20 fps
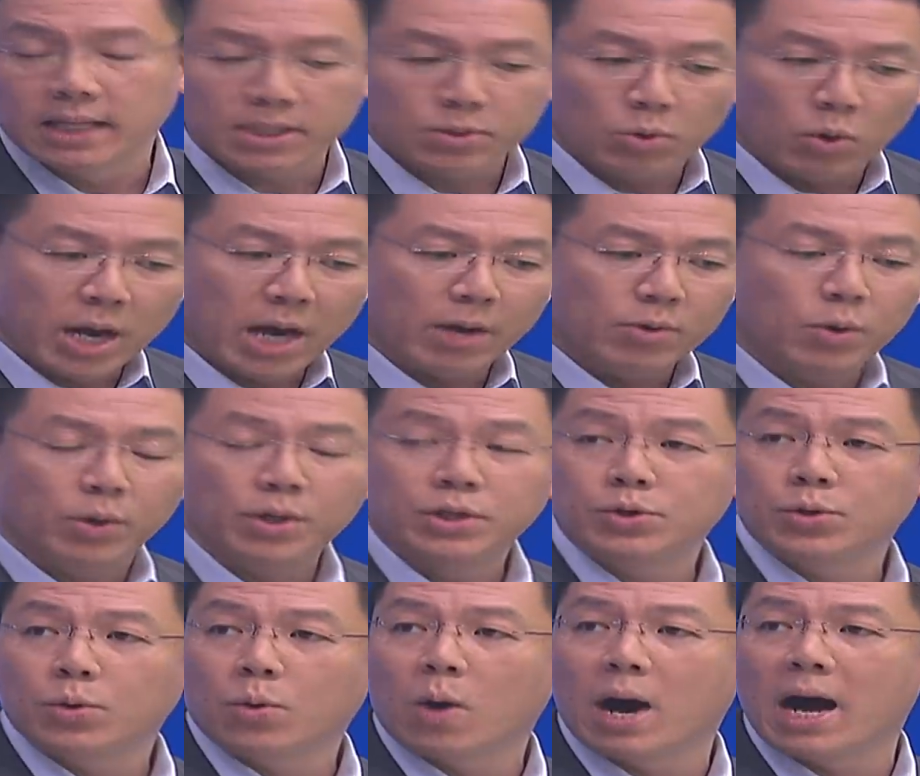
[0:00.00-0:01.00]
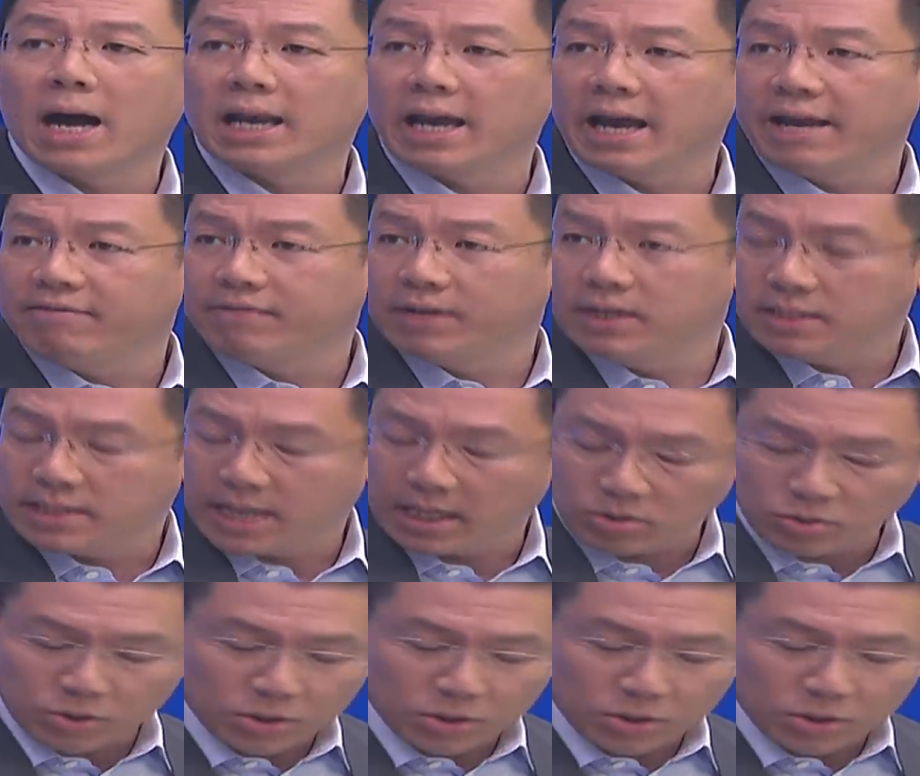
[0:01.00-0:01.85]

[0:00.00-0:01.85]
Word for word: 但是我要有一句话来分享，